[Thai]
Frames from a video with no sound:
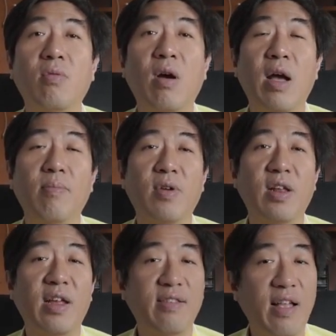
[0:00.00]
ความ
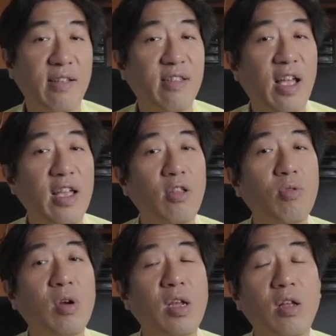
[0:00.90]
กระจ่างใส
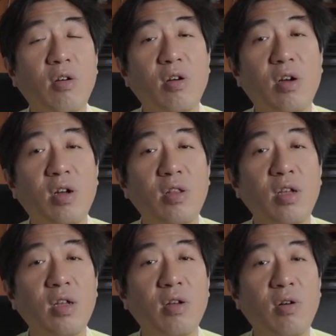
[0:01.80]
ด้วยแล้วก็
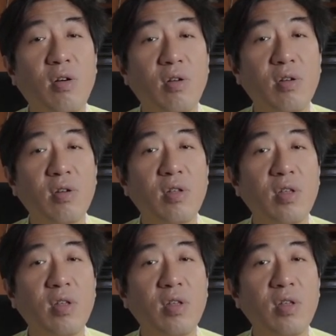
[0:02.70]
เรื่องของ